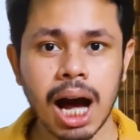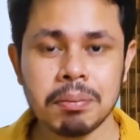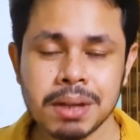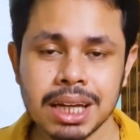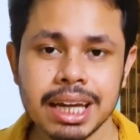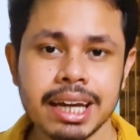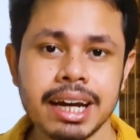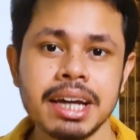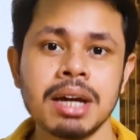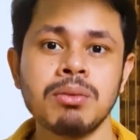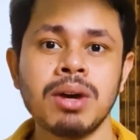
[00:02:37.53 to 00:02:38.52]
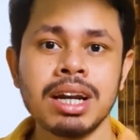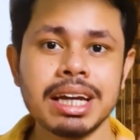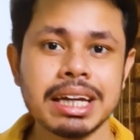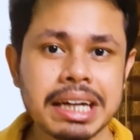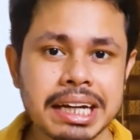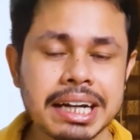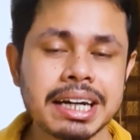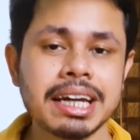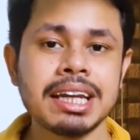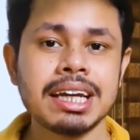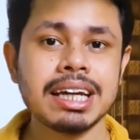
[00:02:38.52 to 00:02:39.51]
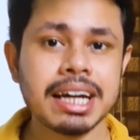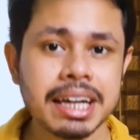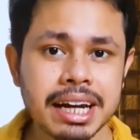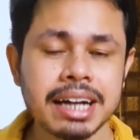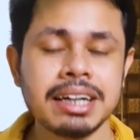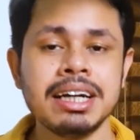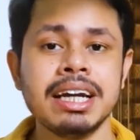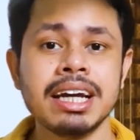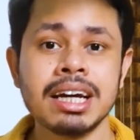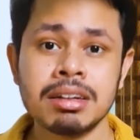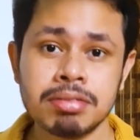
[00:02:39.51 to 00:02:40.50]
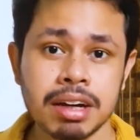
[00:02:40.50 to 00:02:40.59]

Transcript: आपकी ए आई आर वन ए आई आर टेन ए आई आर हंड्रेड ए आई आर